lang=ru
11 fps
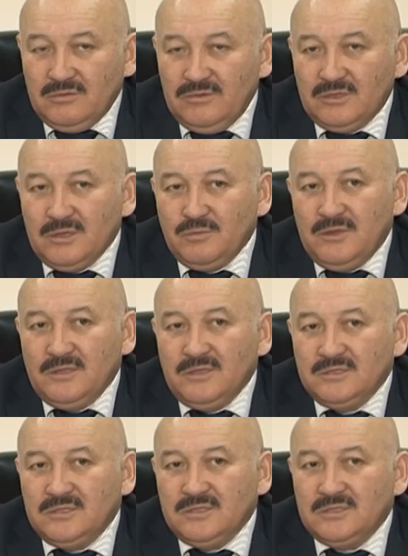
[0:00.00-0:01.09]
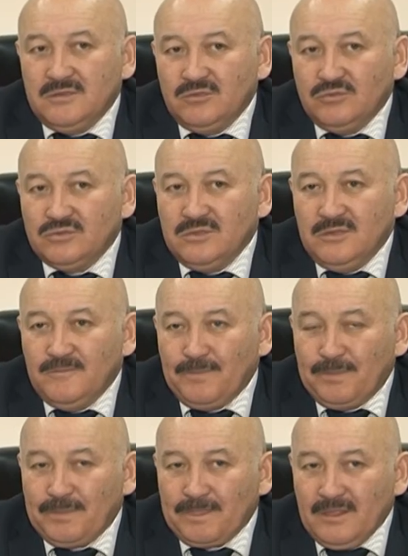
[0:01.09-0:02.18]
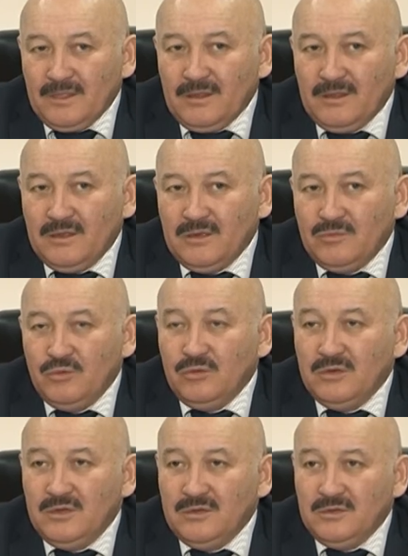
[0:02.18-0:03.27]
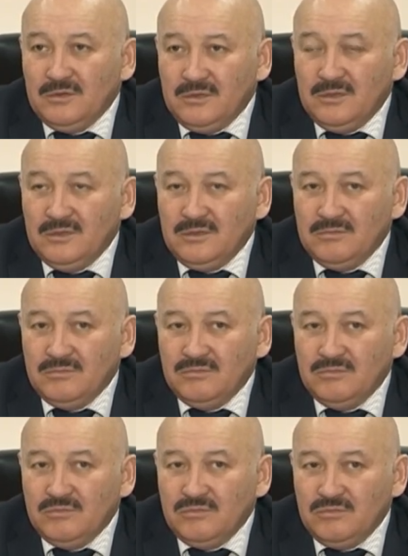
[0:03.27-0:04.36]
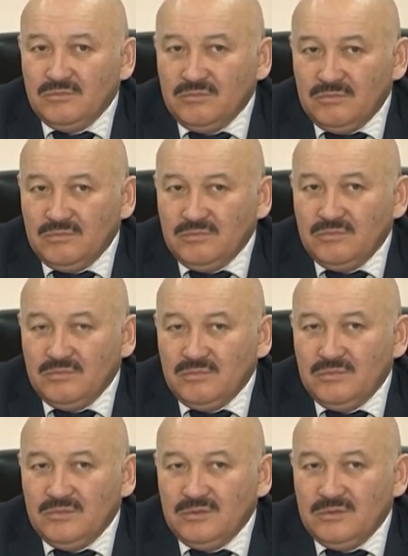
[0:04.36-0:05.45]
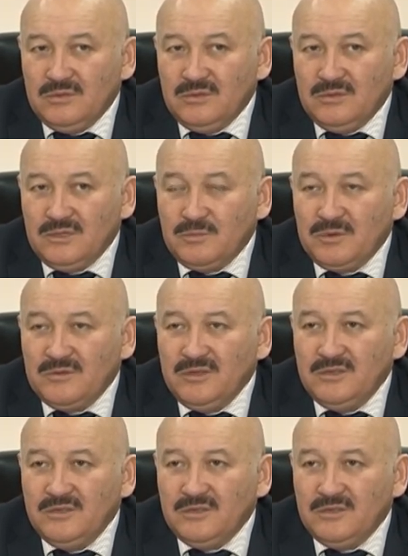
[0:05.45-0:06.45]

В этом плане, естественно, нужны Э, много э, э, направлений